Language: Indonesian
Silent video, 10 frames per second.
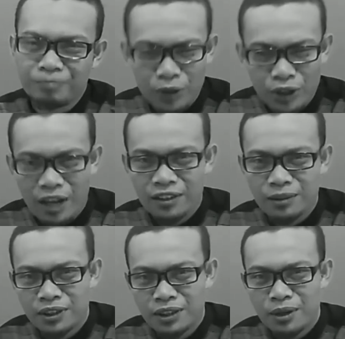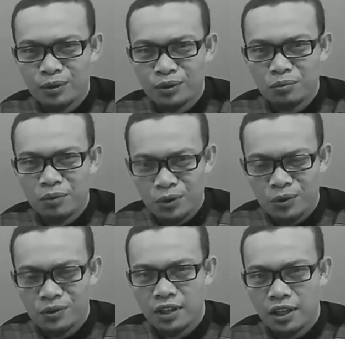menyerah teman-teman untuk
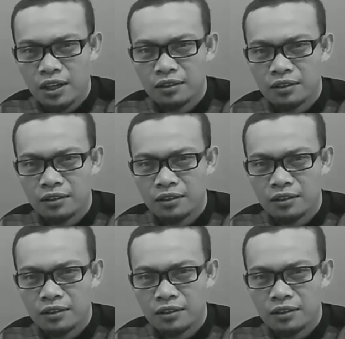mendukung saya.